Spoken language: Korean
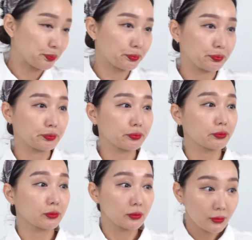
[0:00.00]
네.
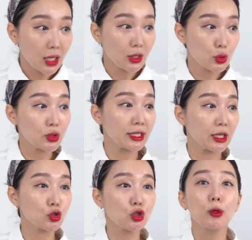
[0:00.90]

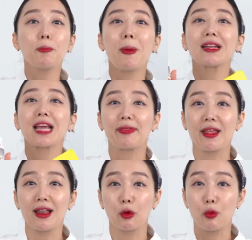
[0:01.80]
좋잖아요. 수분 빠르게
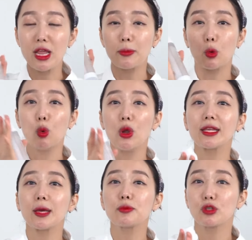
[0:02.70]
안 달라가. 왜냐하면
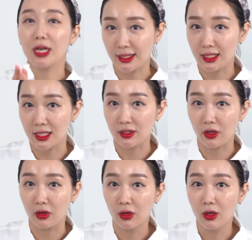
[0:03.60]
오일 캡슐이 같이
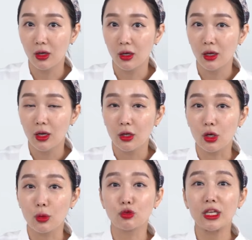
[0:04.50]
있어요. 맞아요.
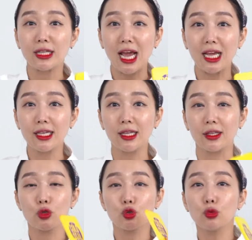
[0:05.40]
여러분 우리
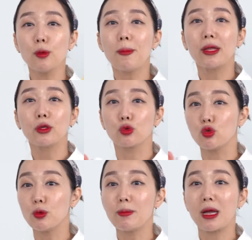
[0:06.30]
나이는
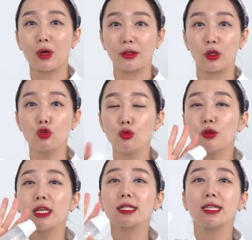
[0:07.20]
수분만으로 유분만으로 안돼
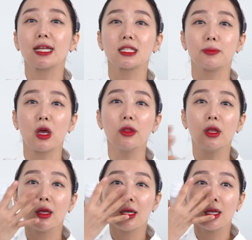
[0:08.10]
유분이 지나치면